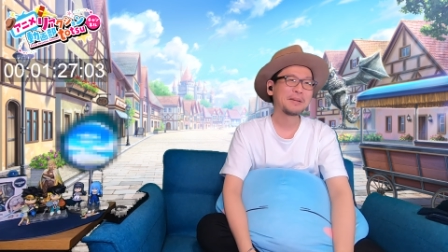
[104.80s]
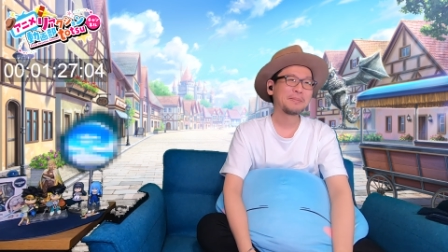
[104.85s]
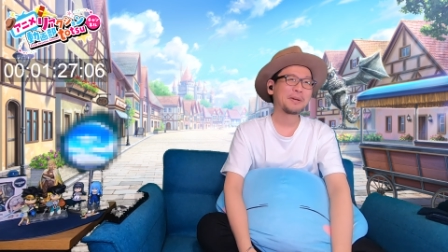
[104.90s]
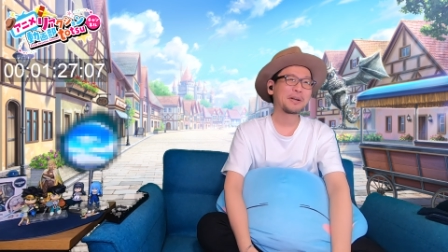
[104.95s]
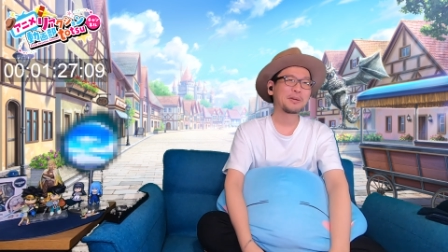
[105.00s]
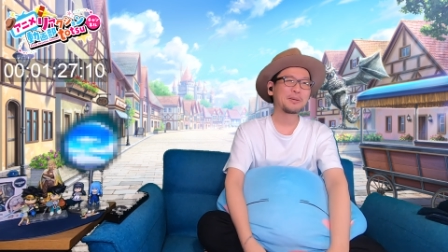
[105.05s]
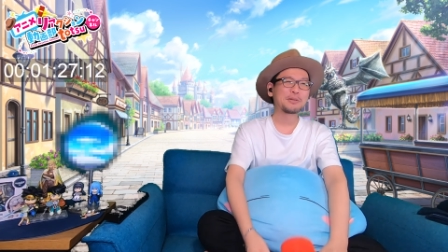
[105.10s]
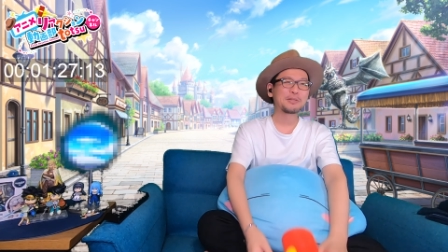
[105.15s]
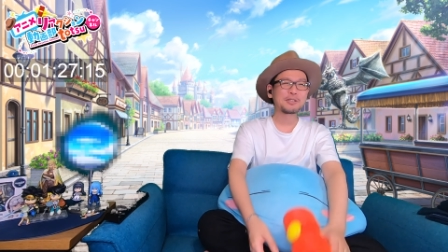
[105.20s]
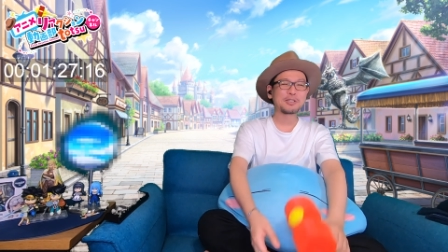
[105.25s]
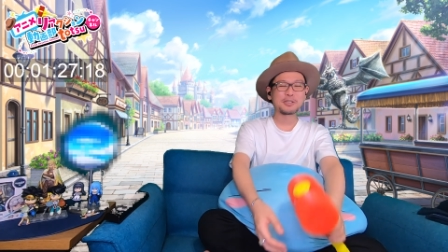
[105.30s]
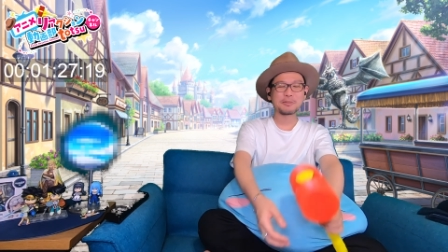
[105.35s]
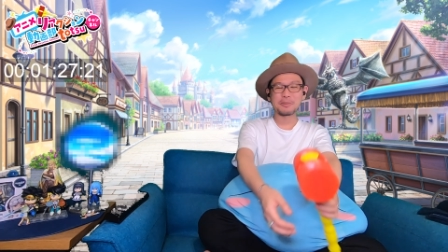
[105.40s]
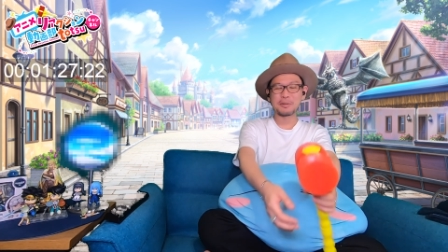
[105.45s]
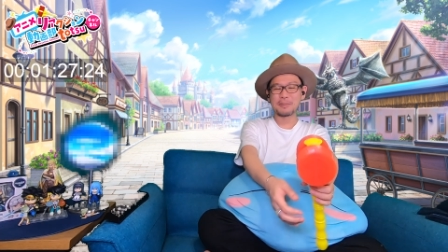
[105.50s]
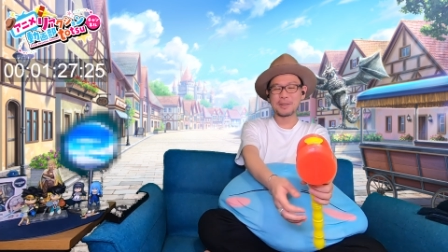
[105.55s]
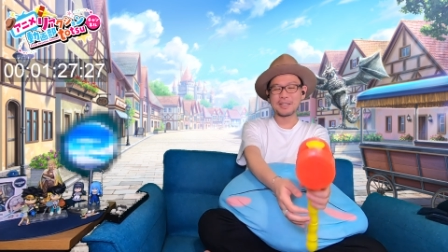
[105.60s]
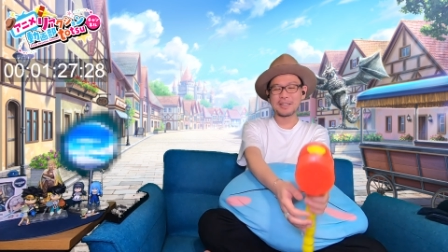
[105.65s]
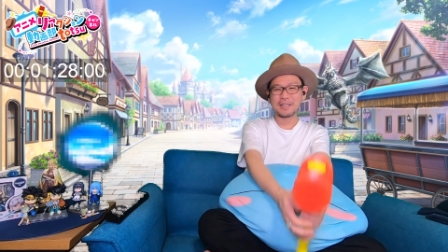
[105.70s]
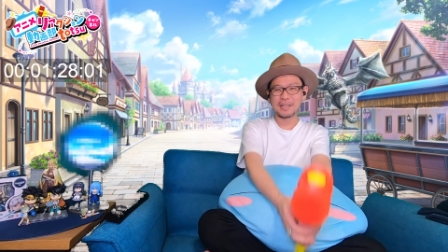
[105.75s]
まあ、今週
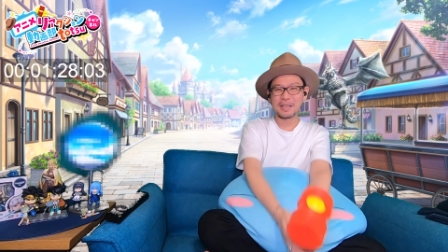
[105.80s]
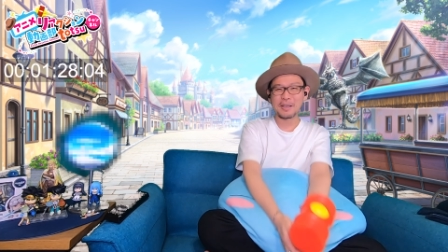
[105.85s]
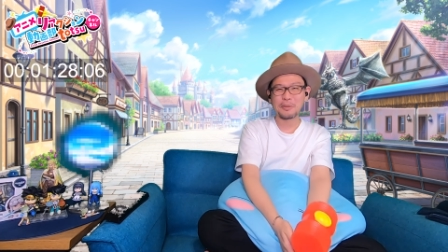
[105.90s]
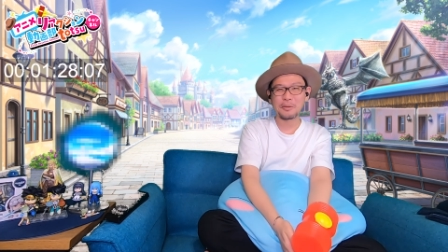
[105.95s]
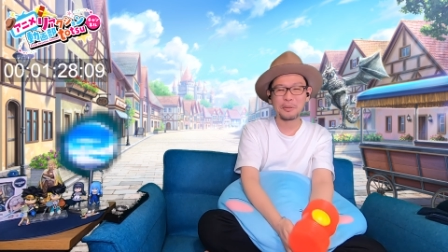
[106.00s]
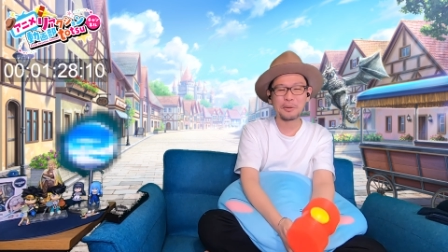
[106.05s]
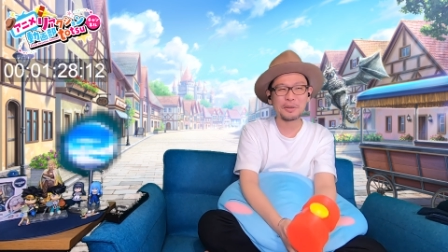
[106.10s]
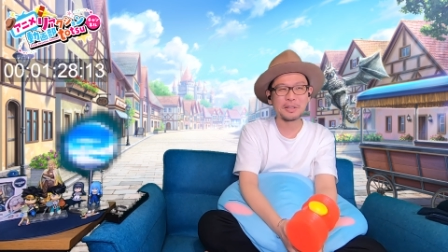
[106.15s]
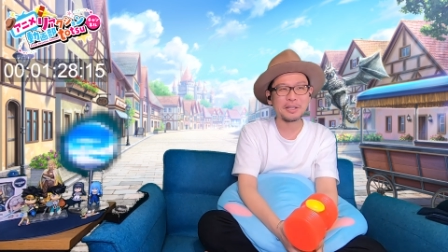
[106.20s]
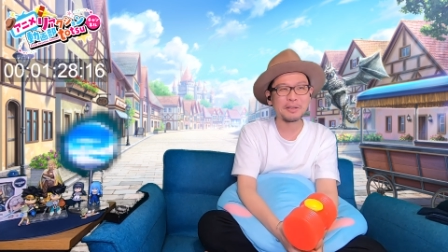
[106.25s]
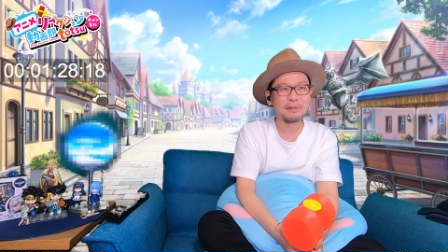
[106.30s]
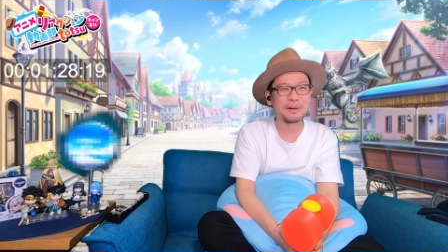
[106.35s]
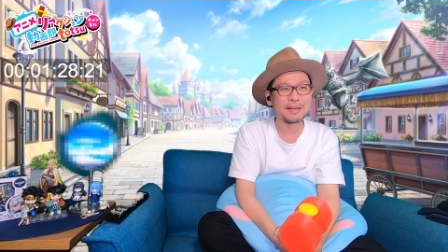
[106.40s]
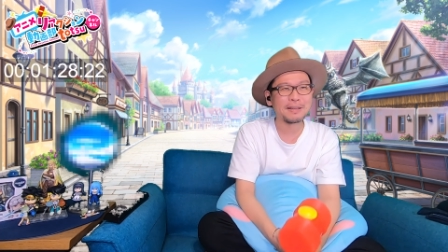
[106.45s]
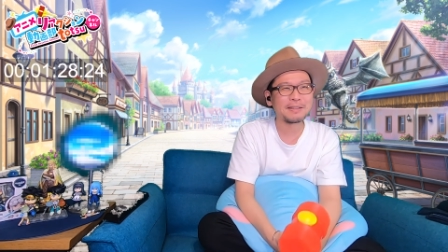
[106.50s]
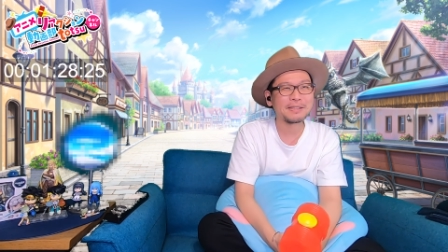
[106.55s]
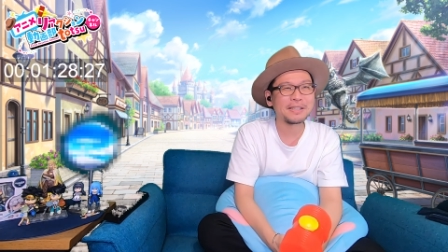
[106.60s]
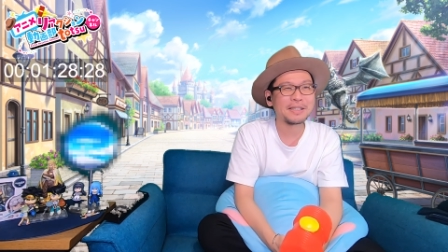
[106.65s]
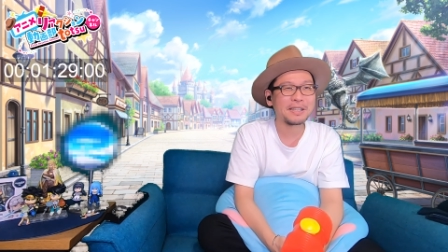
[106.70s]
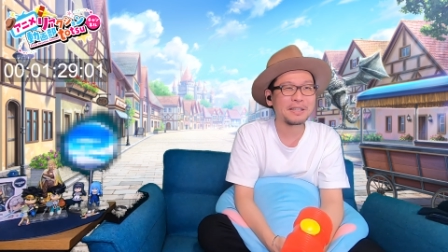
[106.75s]
もまたね、大いに
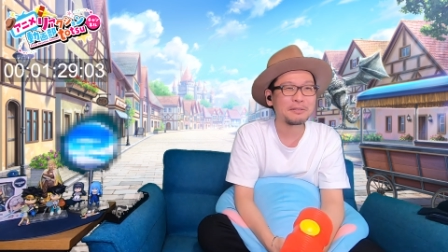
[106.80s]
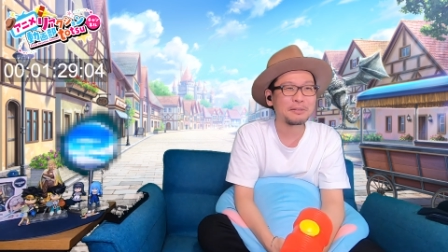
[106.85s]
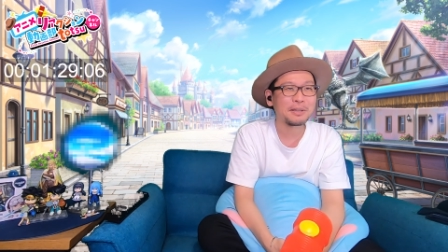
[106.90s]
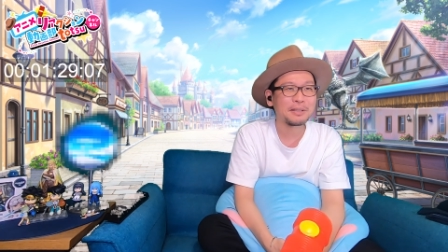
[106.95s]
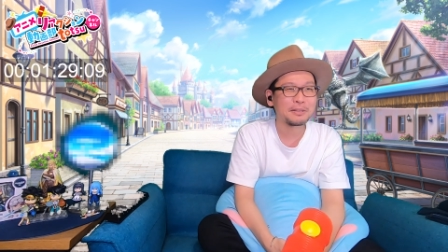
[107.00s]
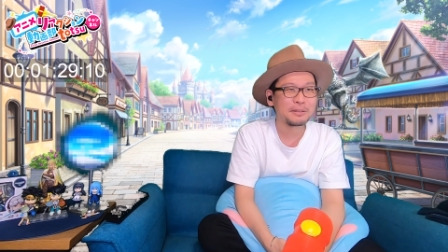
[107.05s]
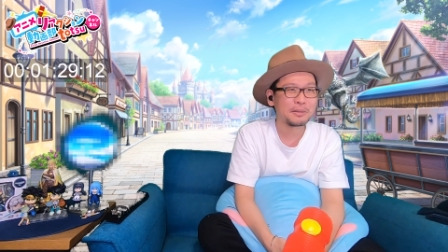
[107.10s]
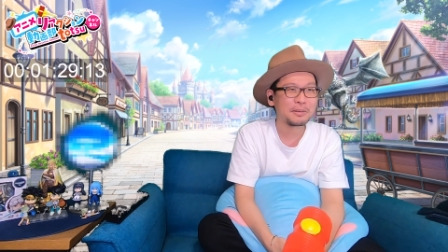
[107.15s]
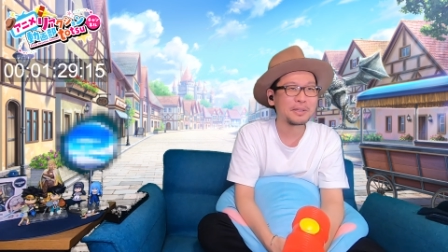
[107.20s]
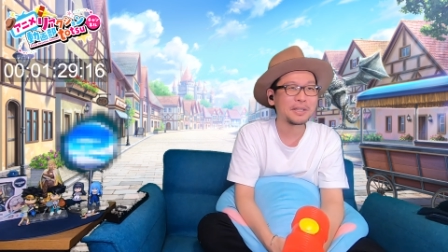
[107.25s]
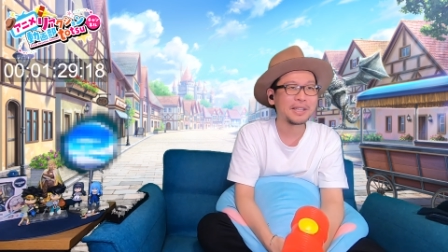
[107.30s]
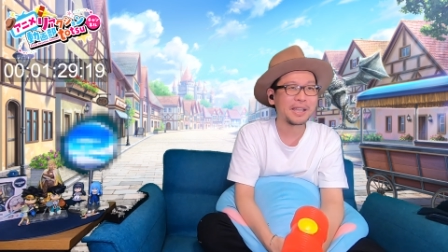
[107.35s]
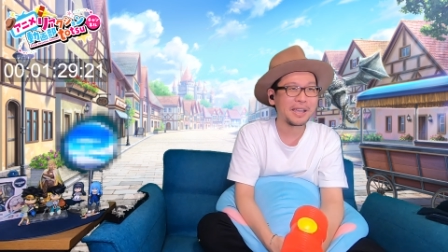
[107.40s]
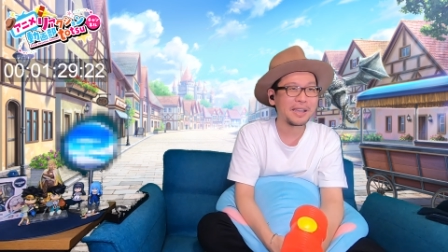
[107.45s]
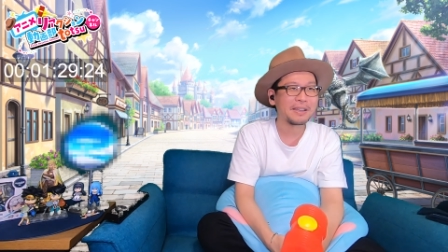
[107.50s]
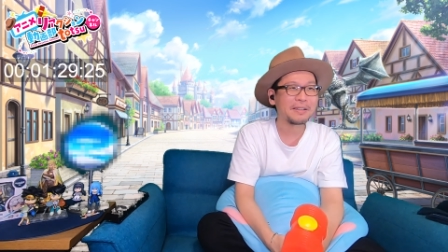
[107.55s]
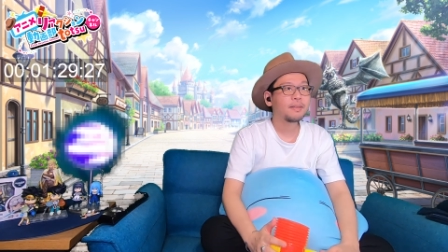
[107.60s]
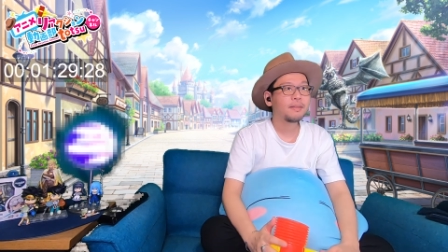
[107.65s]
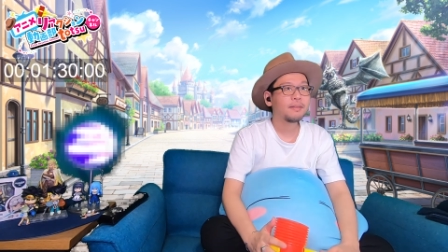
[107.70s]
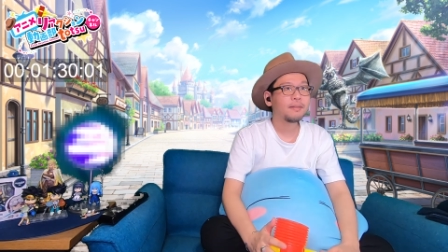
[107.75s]
笑わせてくれるといい
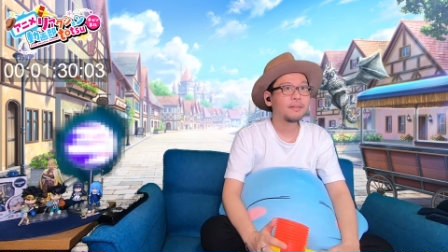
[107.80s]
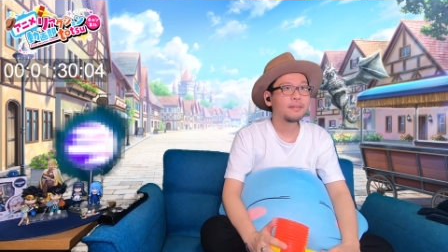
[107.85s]
ね。